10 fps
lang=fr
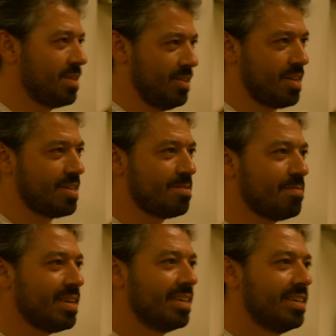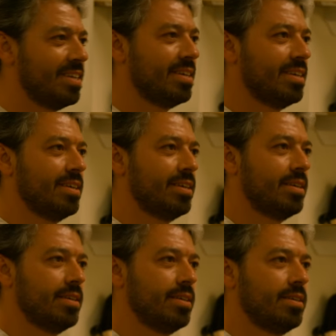Mais certainement. Dès que tu fais
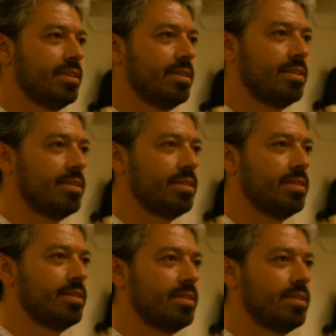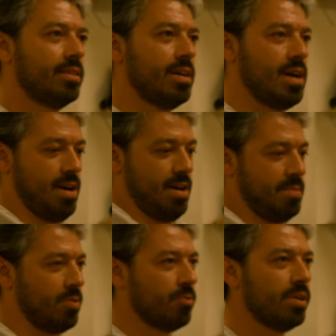un coup de cymbale, ah, ah,
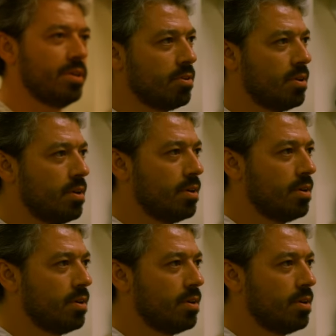ben oui. Pourquoi